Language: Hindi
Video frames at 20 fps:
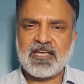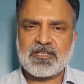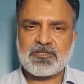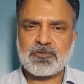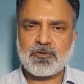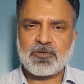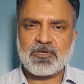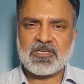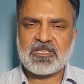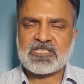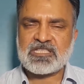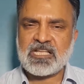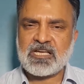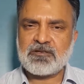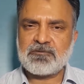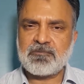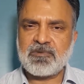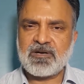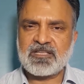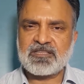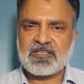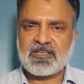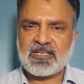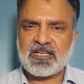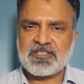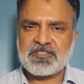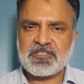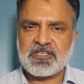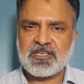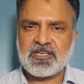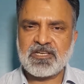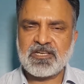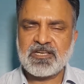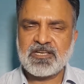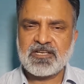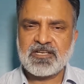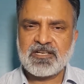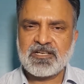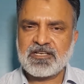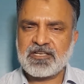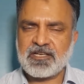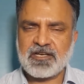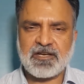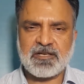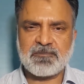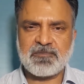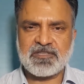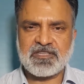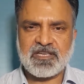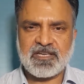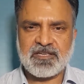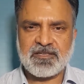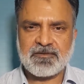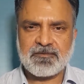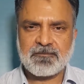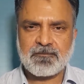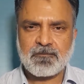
एक सौ की इस्लामाबाद कराची की टिकट बताई